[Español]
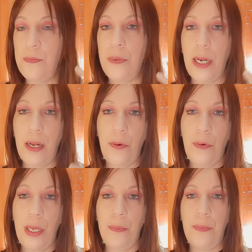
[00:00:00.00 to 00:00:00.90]
por el
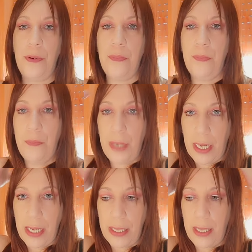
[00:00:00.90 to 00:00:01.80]
cuerpo
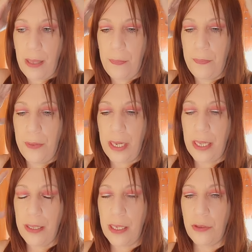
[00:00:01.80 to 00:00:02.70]
para que te
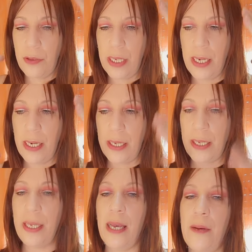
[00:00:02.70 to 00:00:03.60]
desprenda toda
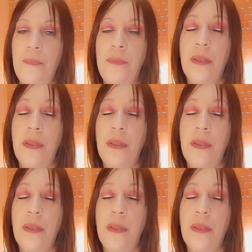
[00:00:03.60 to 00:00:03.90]
energía.